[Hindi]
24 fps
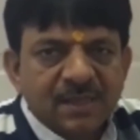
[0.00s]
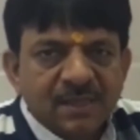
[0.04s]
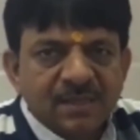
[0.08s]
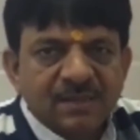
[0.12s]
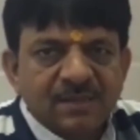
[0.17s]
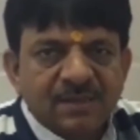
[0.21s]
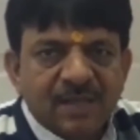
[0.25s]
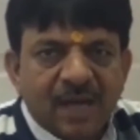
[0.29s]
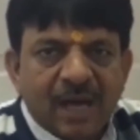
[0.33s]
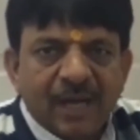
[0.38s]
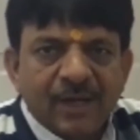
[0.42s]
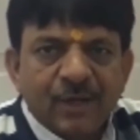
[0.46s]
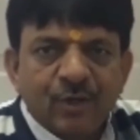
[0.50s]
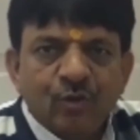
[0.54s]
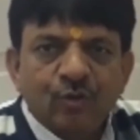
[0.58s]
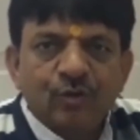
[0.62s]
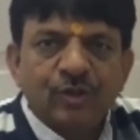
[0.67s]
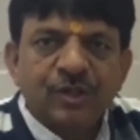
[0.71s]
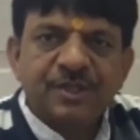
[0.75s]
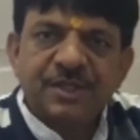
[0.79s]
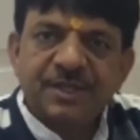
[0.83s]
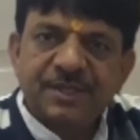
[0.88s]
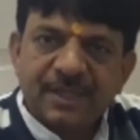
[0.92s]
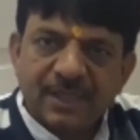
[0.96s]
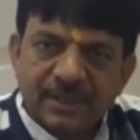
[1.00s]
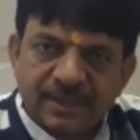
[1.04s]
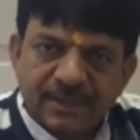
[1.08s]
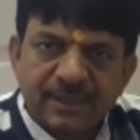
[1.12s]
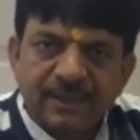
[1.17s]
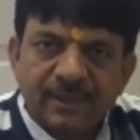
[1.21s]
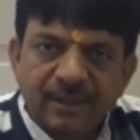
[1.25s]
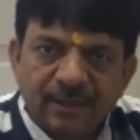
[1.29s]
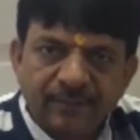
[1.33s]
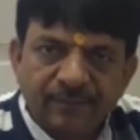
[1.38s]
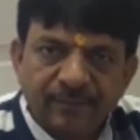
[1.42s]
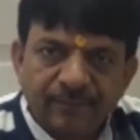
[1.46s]
संस्कार युक्त शिक्षा
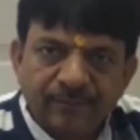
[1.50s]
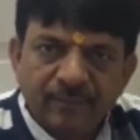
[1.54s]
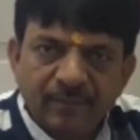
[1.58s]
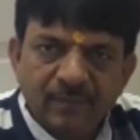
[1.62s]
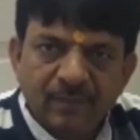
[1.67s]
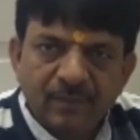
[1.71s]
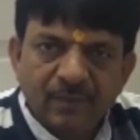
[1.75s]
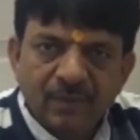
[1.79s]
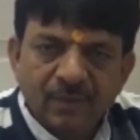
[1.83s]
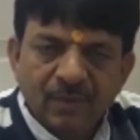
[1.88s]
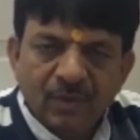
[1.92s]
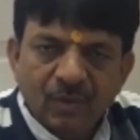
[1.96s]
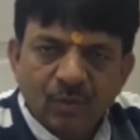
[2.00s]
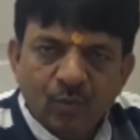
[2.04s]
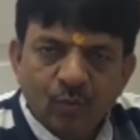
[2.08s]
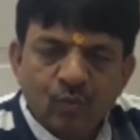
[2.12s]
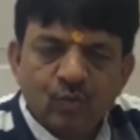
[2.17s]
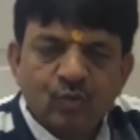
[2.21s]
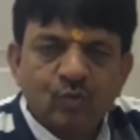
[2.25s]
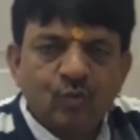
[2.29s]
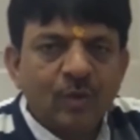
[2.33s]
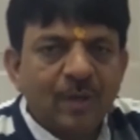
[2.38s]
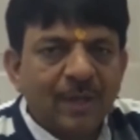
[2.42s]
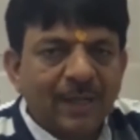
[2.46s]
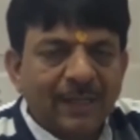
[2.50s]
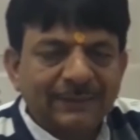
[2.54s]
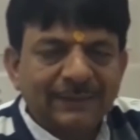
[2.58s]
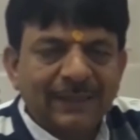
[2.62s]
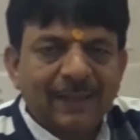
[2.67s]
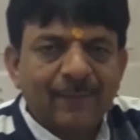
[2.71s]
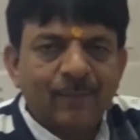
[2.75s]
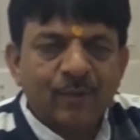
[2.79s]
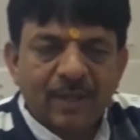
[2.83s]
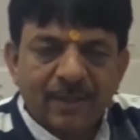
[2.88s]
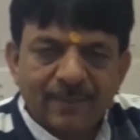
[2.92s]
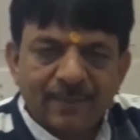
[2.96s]
चाहिए उसको लगातार